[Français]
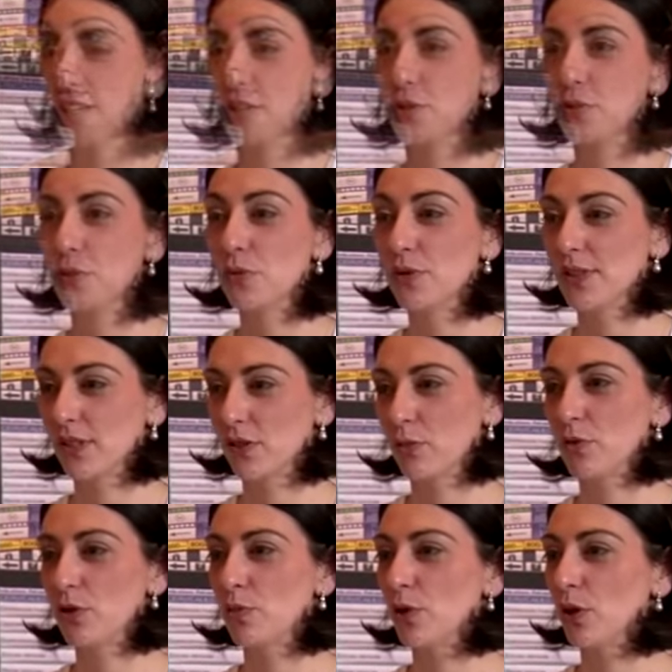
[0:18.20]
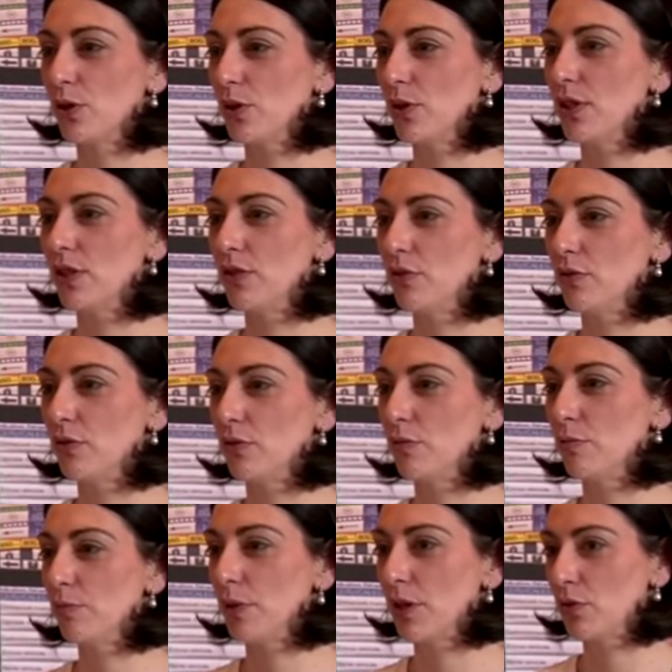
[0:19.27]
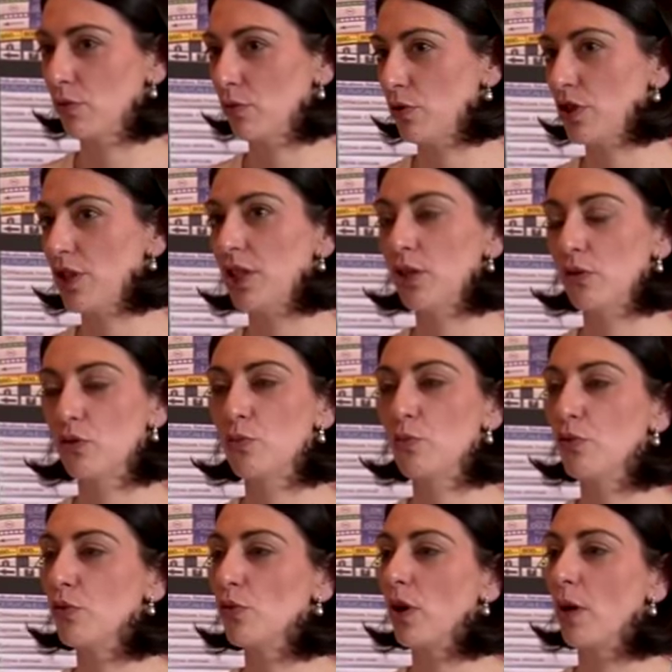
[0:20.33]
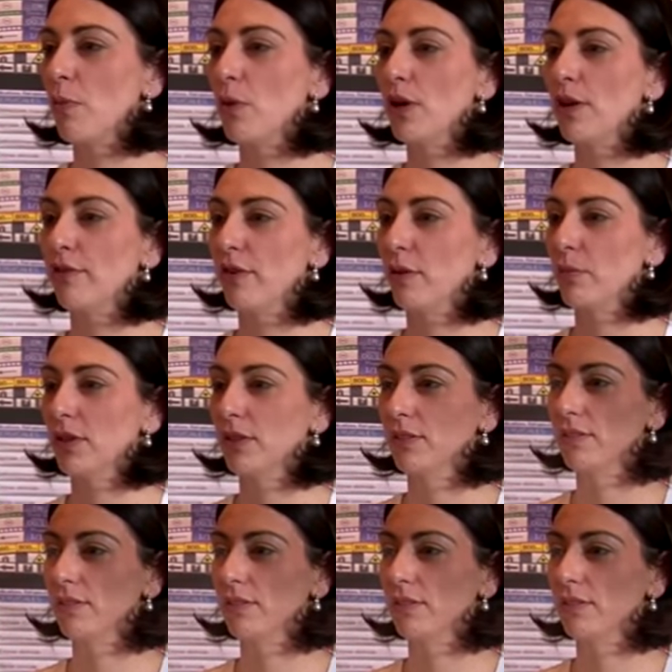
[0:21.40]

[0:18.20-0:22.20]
Le syndrome de Morton est une pathologie qui touche plus couramment les femmes.